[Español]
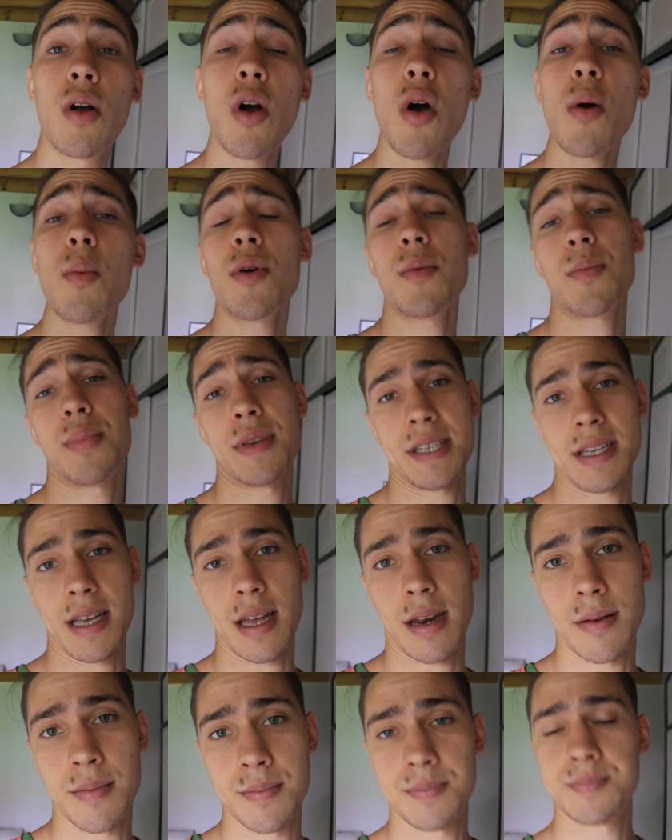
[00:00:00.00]
¿Cómo
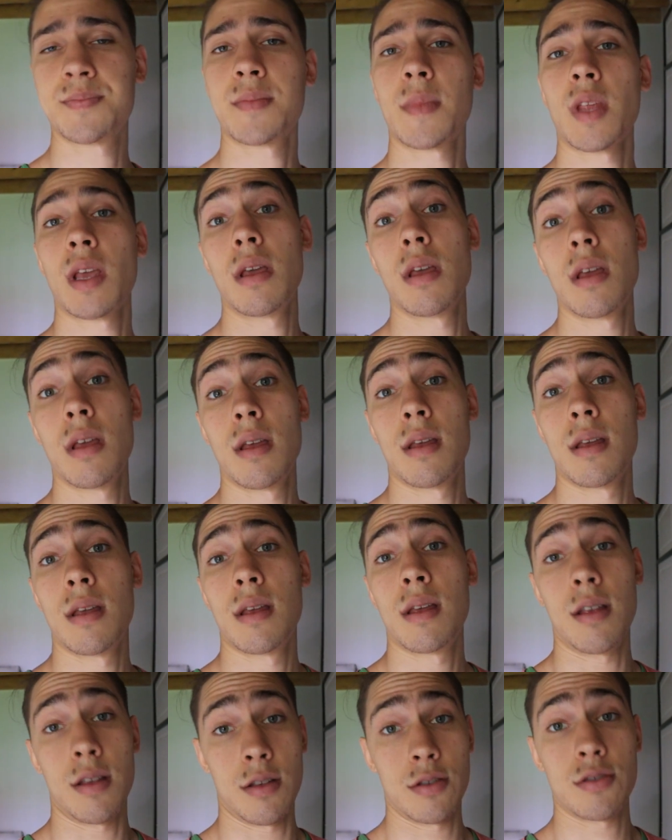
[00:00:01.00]
empezar?
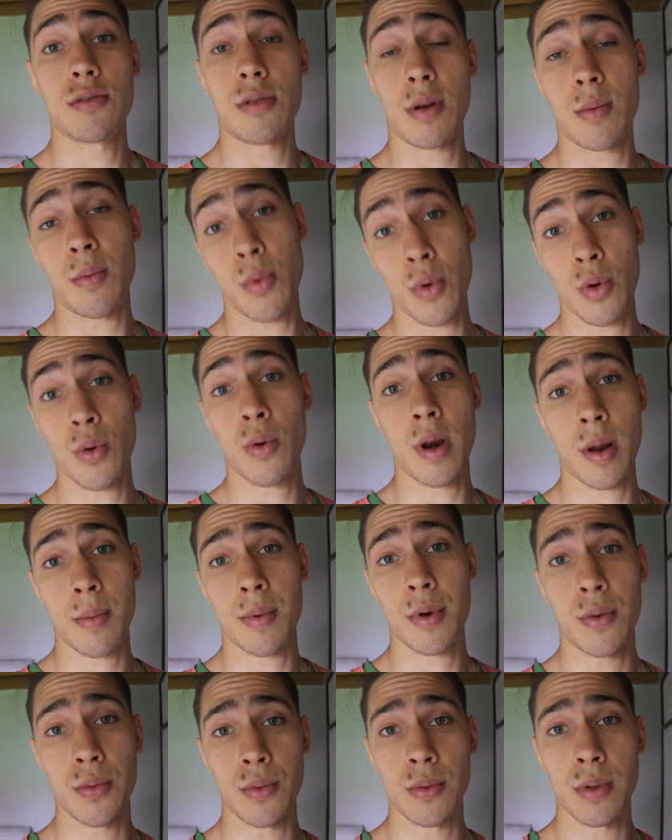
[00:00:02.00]
Es una muy buena
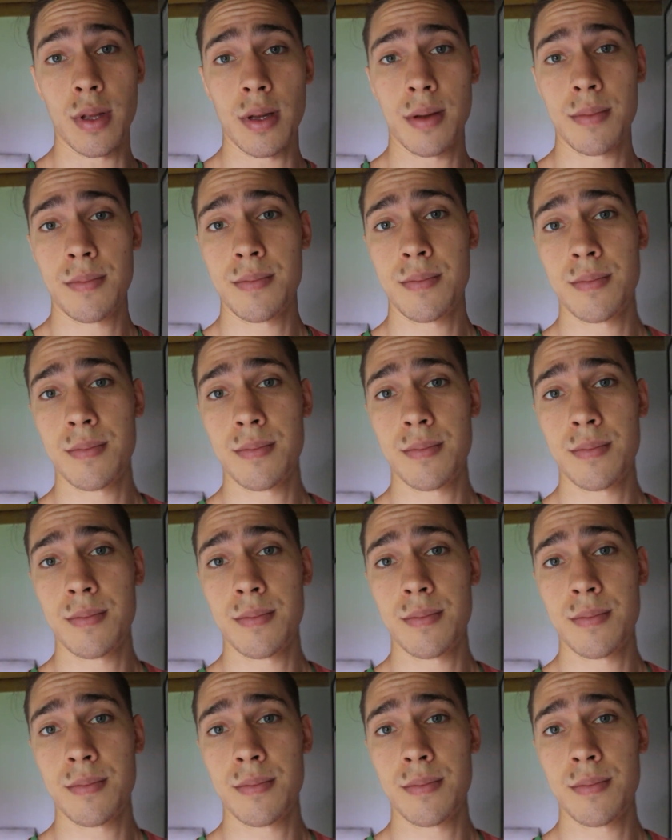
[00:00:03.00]
pregunta.